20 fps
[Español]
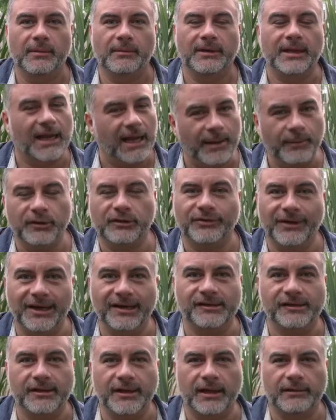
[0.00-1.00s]
tengamos
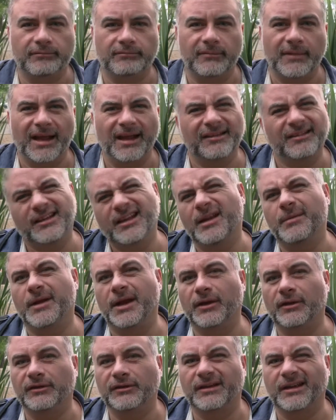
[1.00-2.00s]
felicidad?
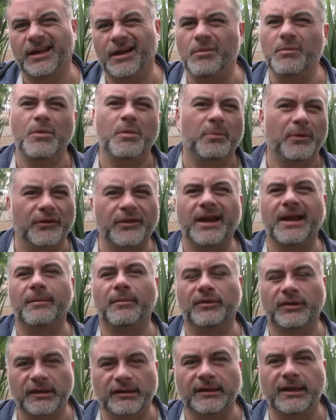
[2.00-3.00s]
Escríbenos. ¿Cómo
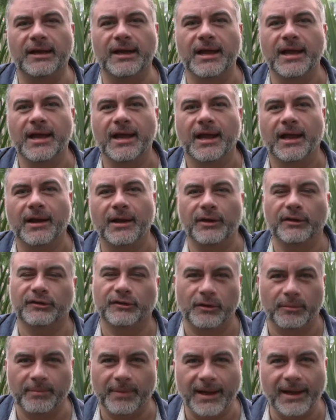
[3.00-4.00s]
podríamos hacer que
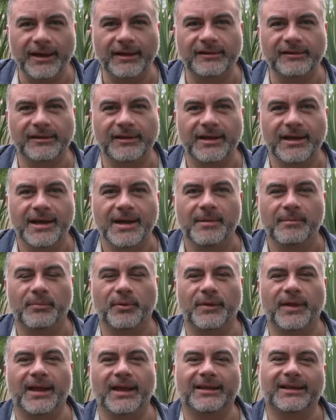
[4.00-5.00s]
nuestro país
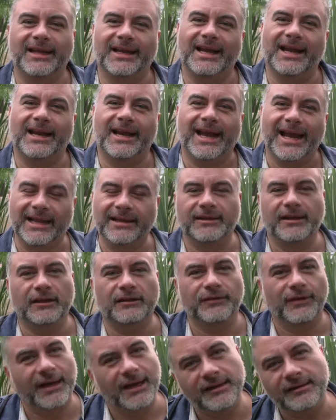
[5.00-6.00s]
pudiera tener gentes
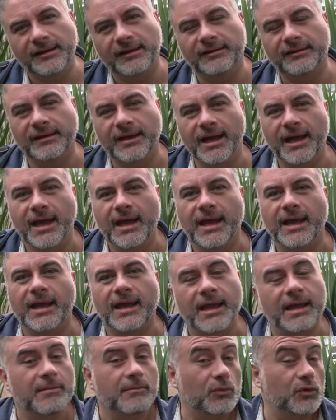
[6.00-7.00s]
felices
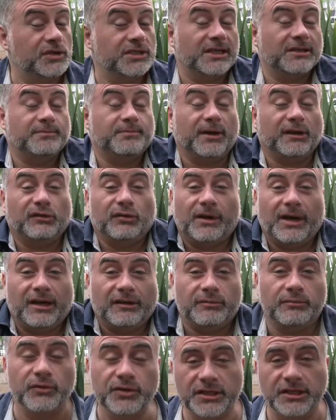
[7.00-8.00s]
y muchas
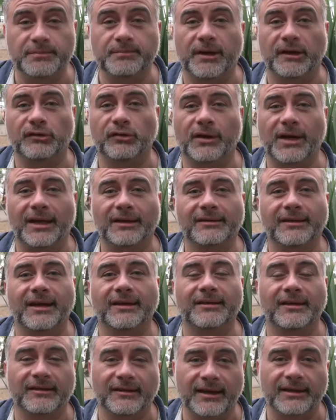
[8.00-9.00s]
personas, muchas personas que
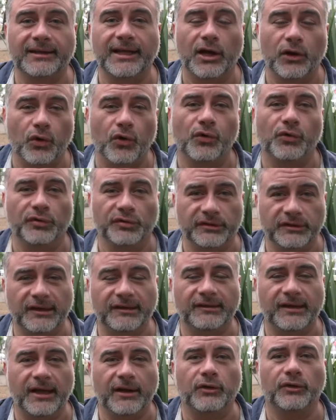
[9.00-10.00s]
se sientan con
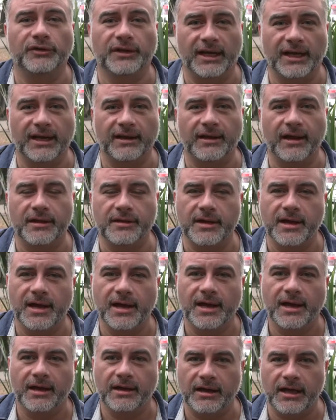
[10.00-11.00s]
justicia, con dignidad
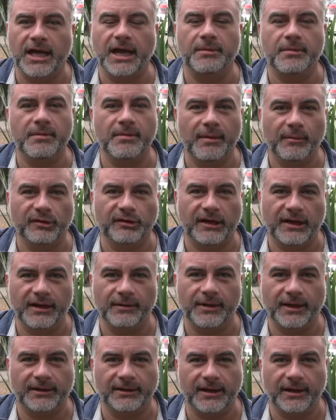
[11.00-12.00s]
y que vivamos en
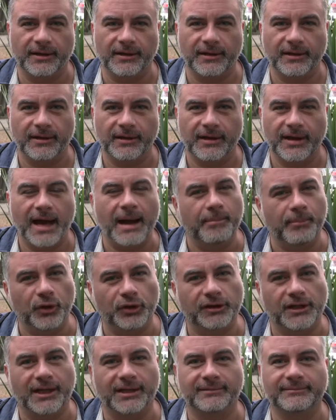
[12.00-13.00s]
libertad.
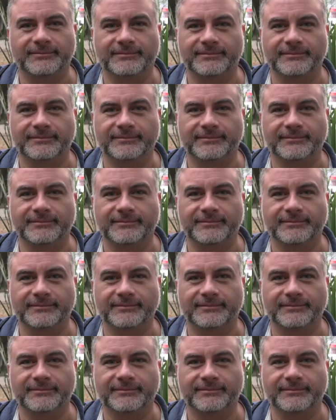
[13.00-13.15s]
Aporta.